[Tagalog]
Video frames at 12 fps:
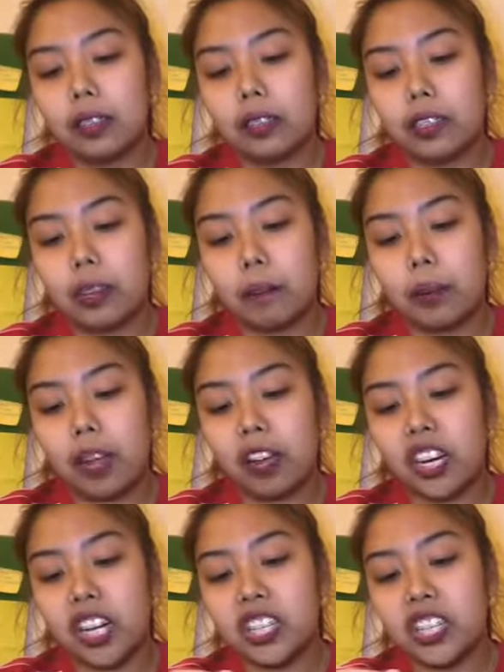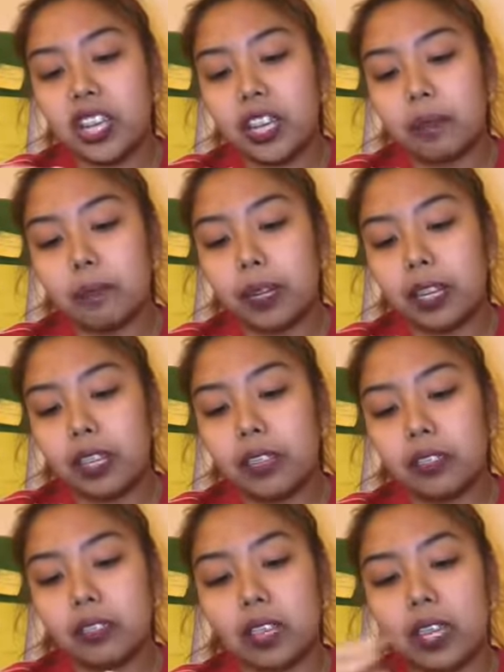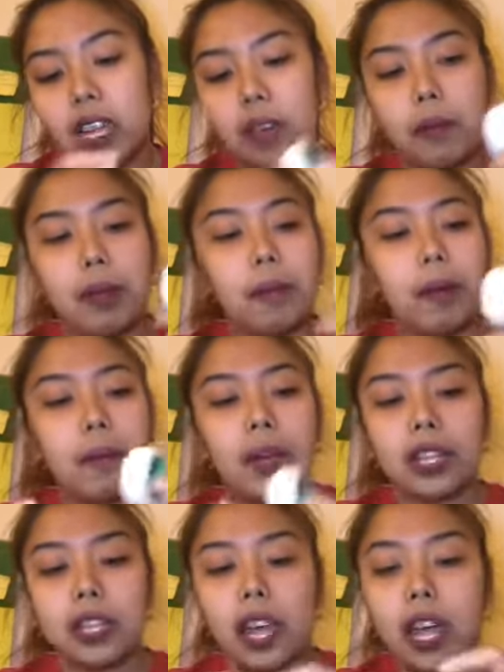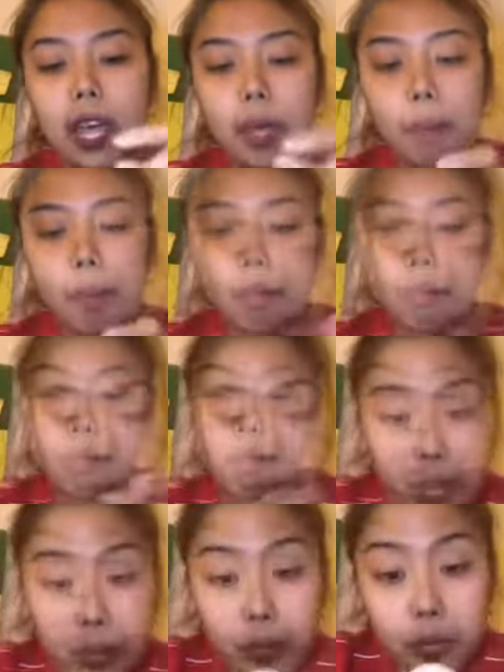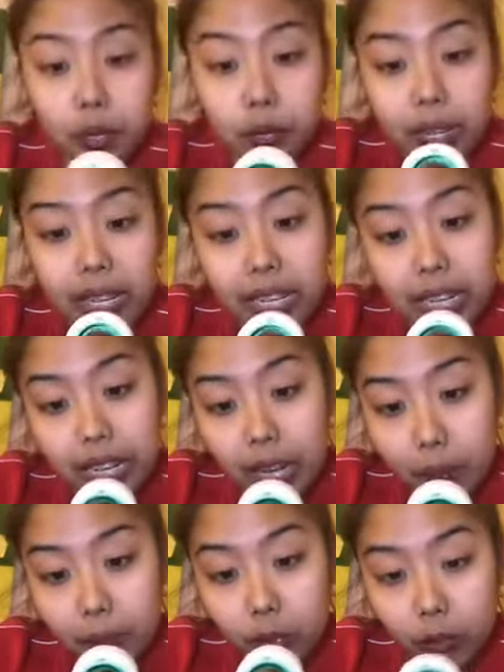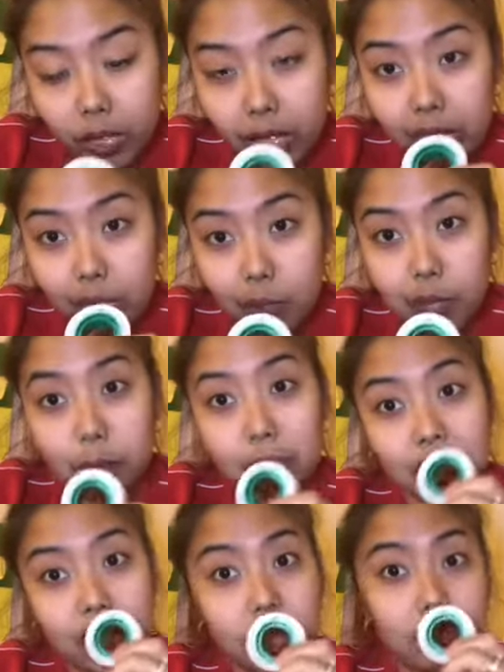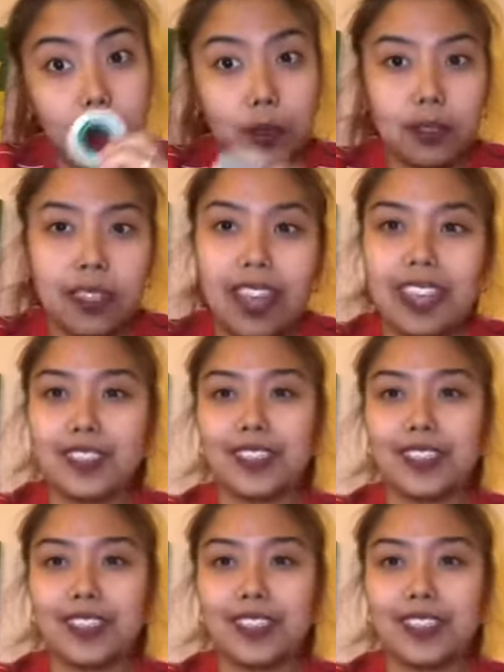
Siyempre, urgent, pag ganun, kailangan may ipapakat ka. Pero, pero usually, ginagamit ko talaga to sa mga chismosa. It's eh.